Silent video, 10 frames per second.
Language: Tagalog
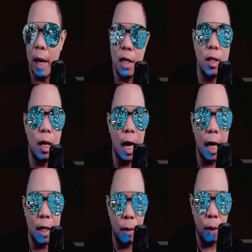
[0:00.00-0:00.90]
para sa
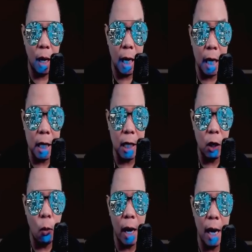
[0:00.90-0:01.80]
lahat ng mga
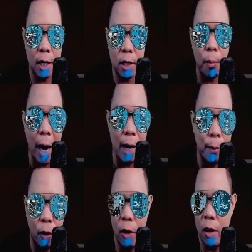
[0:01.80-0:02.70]
naniniwala sa
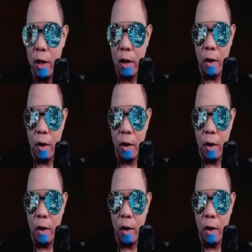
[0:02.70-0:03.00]
Bible.